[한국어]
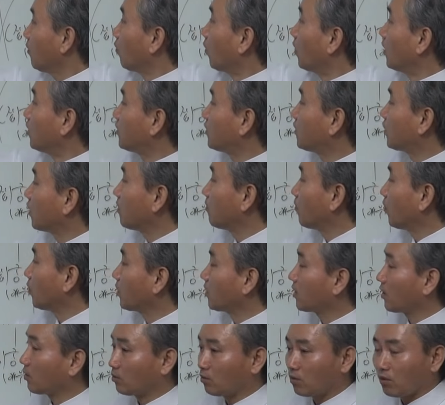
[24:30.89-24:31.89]
월지를
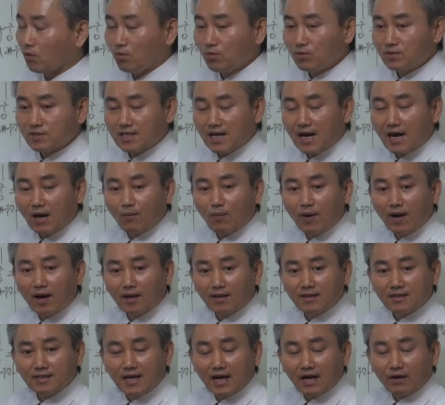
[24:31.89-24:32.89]
보니까 또
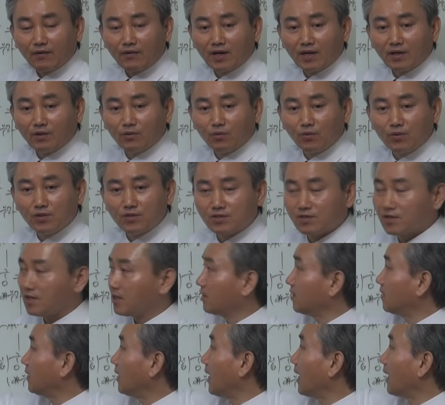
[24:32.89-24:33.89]
사화, 양화가
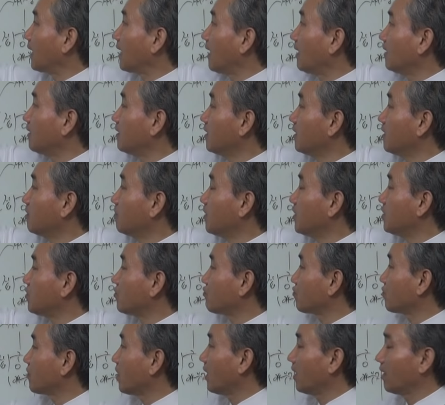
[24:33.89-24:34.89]
놓여있으니까 내가 음의
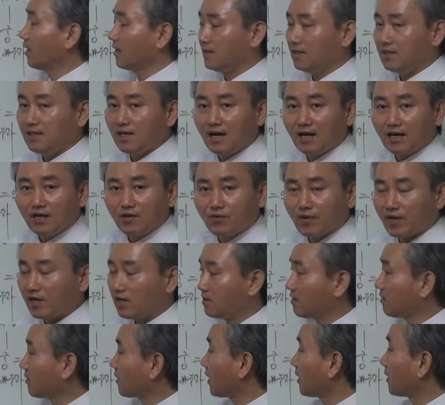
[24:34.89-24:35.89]
수가 양의
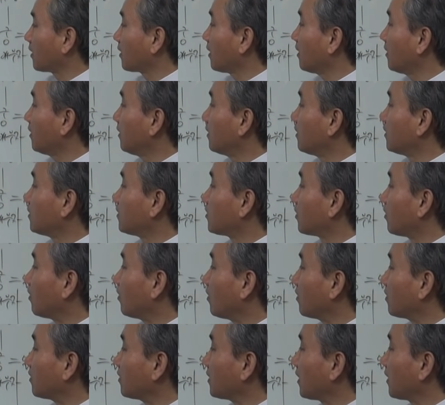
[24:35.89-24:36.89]
화를 극하니까
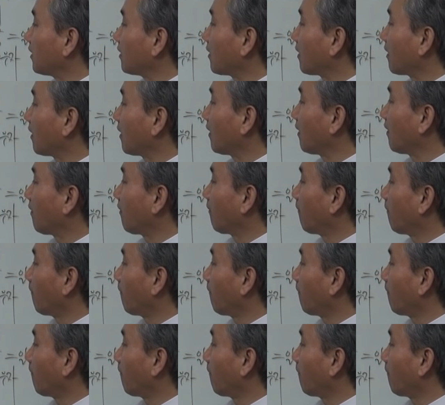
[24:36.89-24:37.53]
정재더라.